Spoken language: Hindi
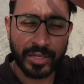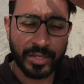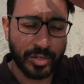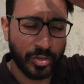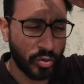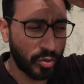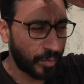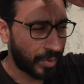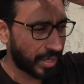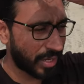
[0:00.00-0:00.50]

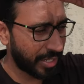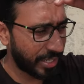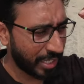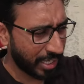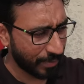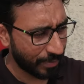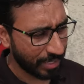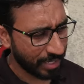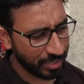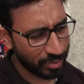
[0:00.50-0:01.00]
ड्रोन पकड़ने
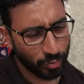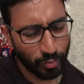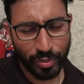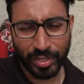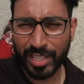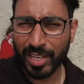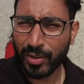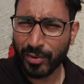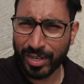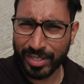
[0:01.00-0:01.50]
के बाद थोड़ी
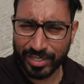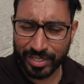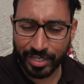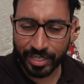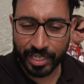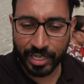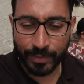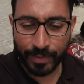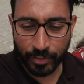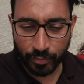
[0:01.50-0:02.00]
देर रिक्वेस्ट
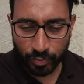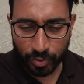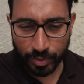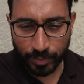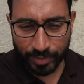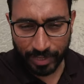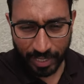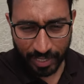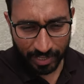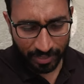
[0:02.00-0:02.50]
करने के बाद उनको
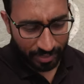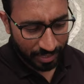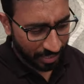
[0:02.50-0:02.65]
समझाया कि